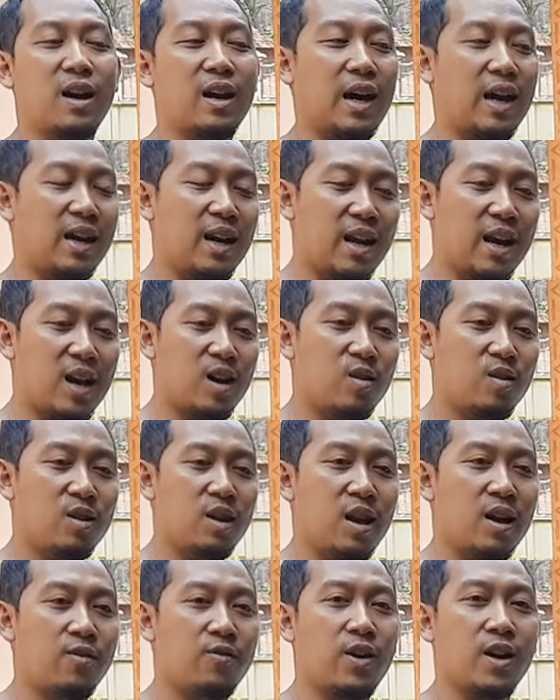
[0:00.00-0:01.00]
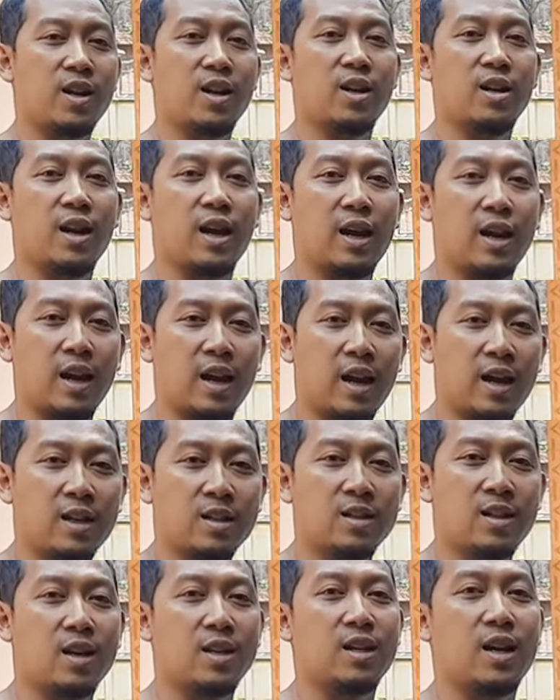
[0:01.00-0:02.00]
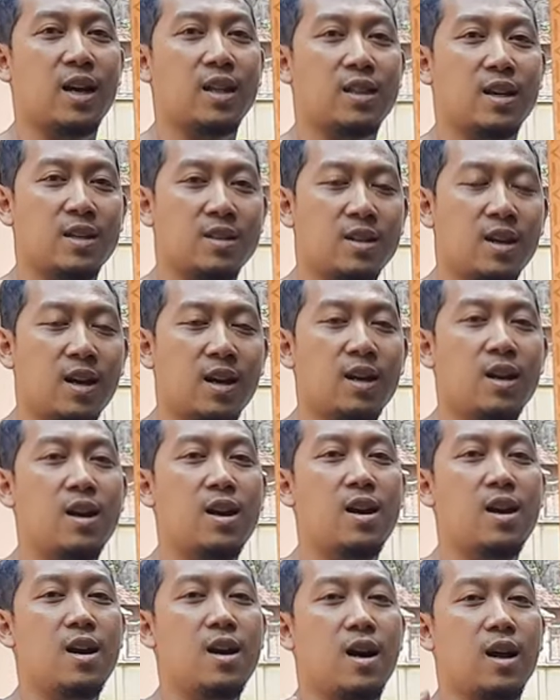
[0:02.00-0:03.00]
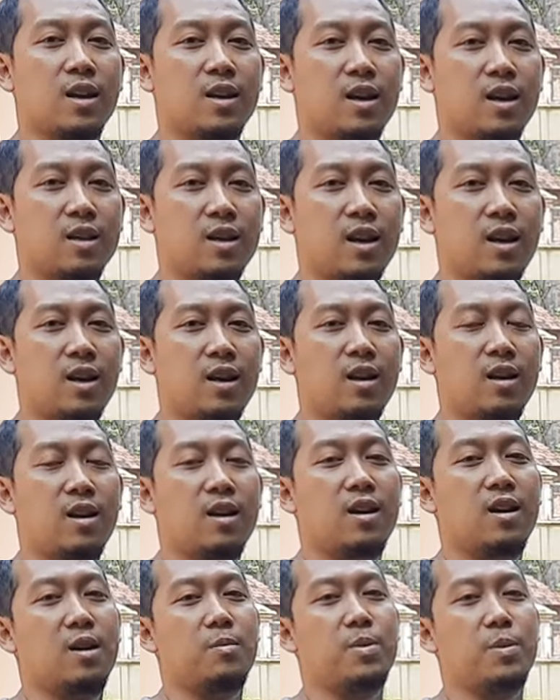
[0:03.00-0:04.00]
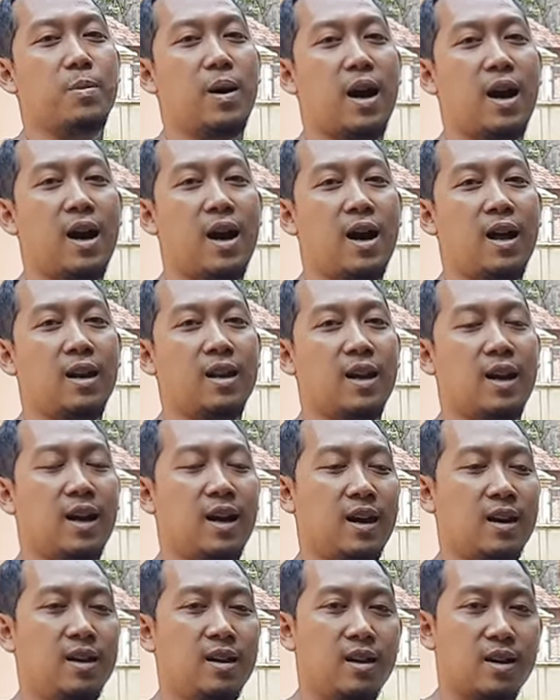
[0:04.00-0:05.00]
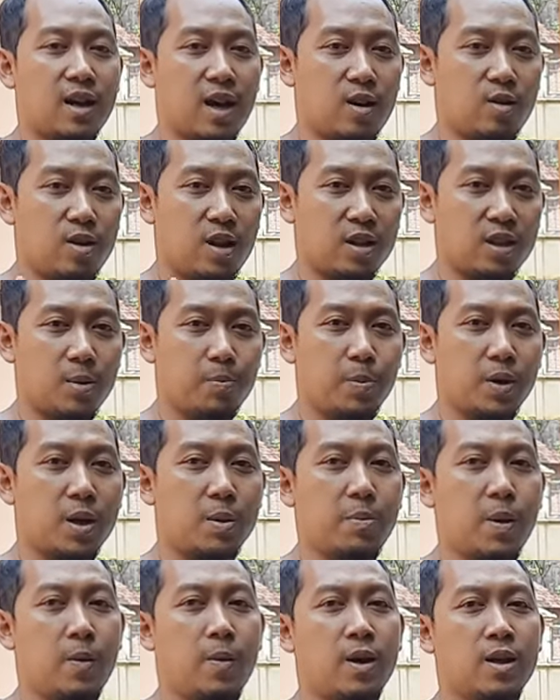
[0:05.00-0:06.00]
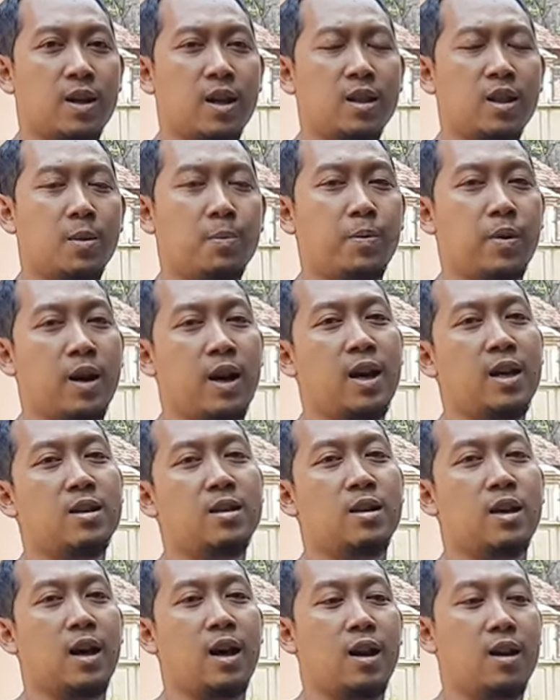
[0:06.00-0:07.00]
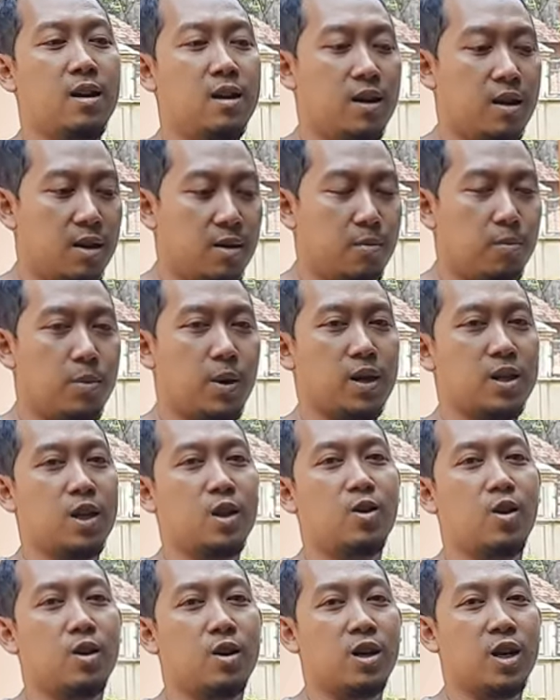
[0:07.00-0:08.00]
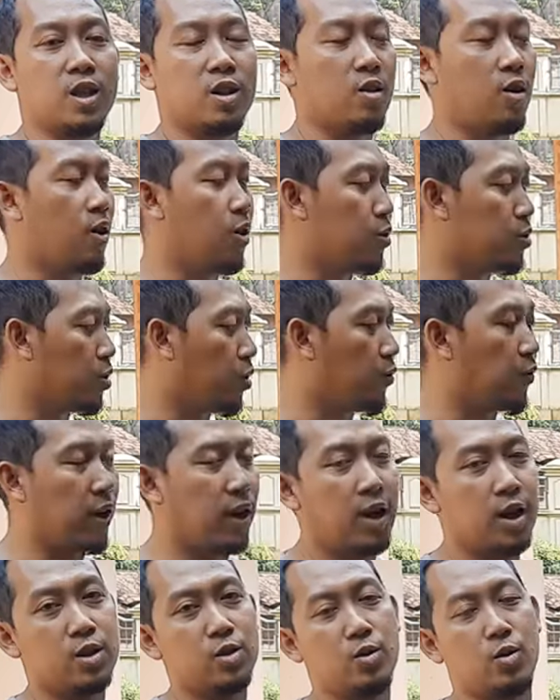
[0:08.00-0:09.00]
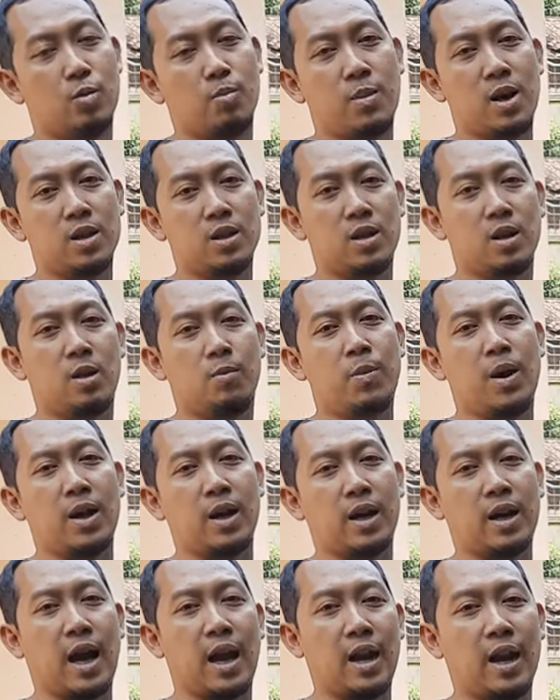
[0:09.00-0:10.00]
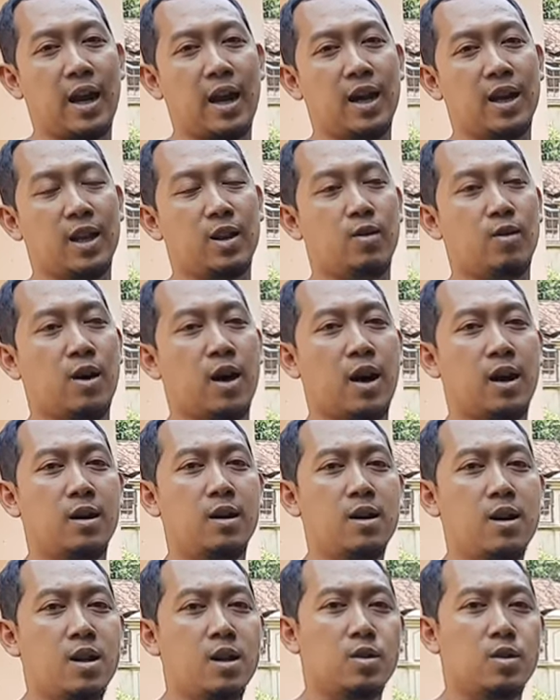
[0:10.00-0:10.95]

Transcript: Karena kalau yang varian RS yang di atasnya kan harganya lebih mahal ya. Kalau yang tipe di bawahnya tipe S ya pasti downgrade toh untuk velg masih pakai kaleng gitu kan.